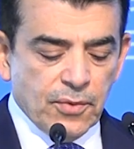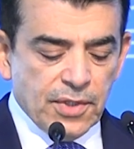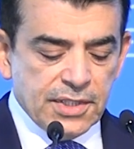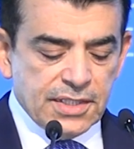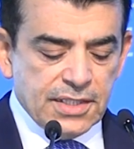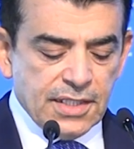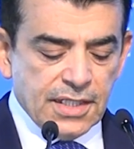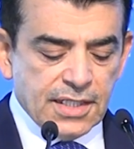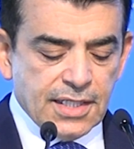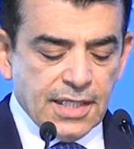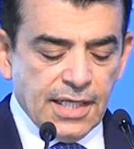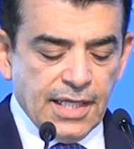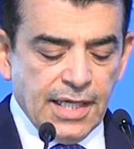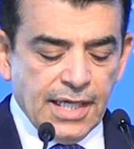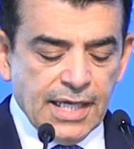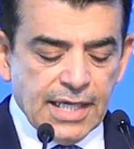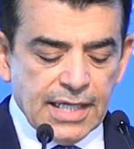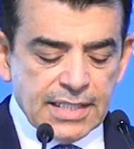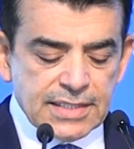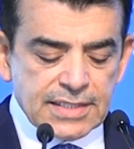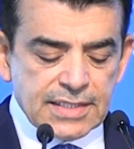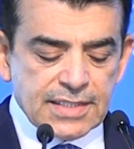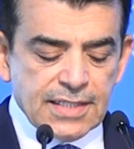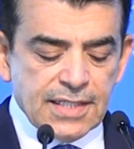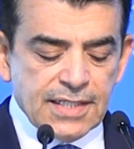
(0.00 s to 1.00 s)
ولتلك
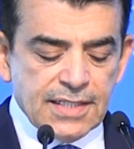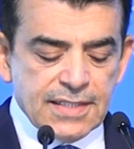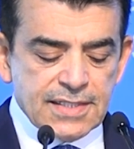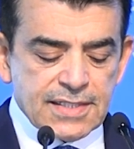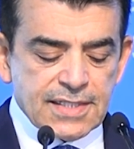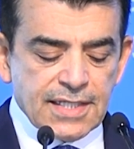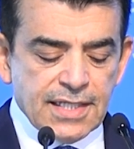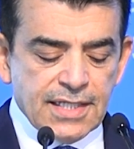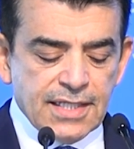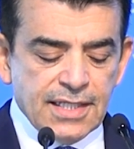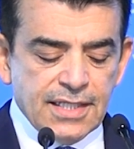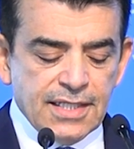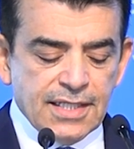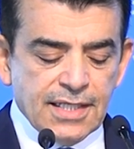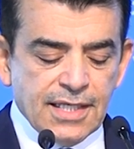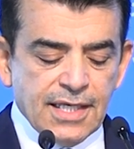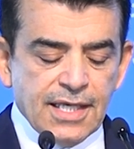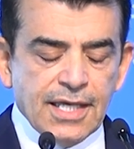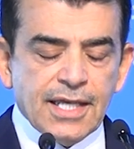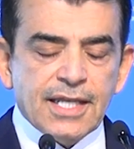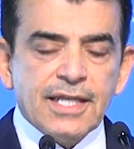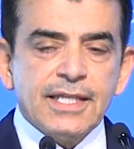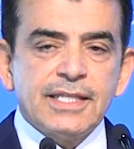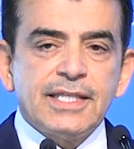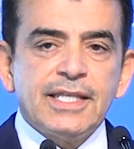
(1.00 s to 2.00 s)
الحاجة
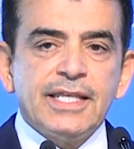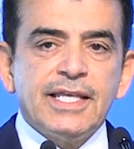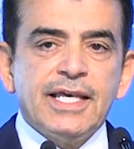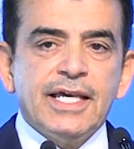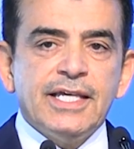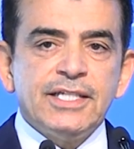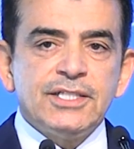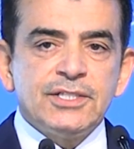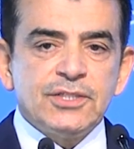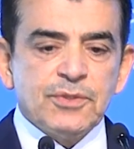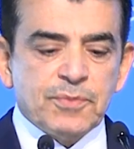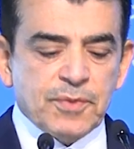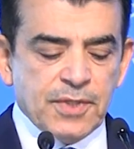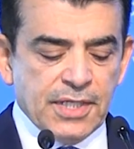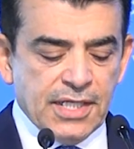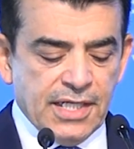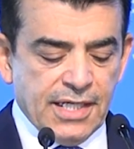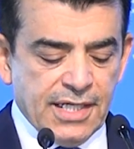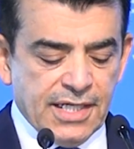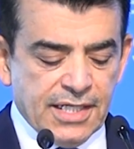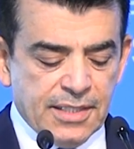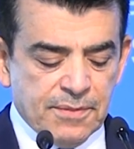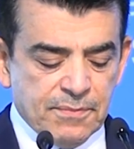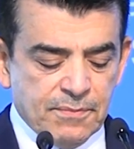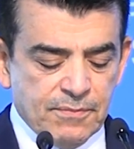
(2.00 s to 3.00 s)
الإنسانية التي يعج بها
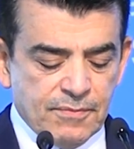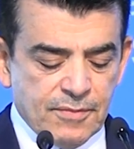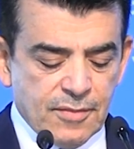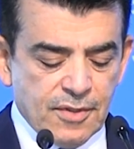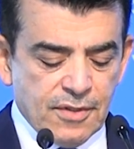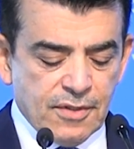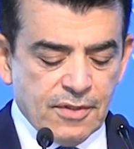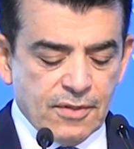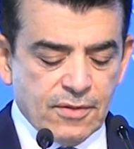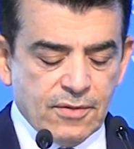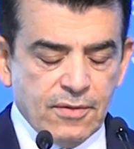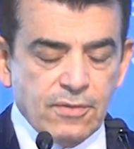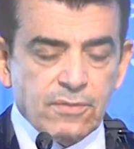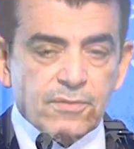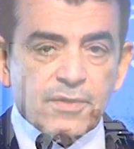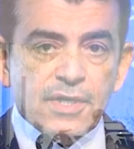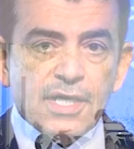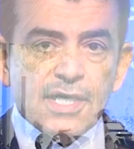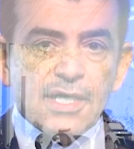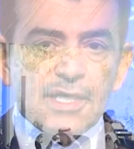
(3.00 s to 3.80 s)
العالم كل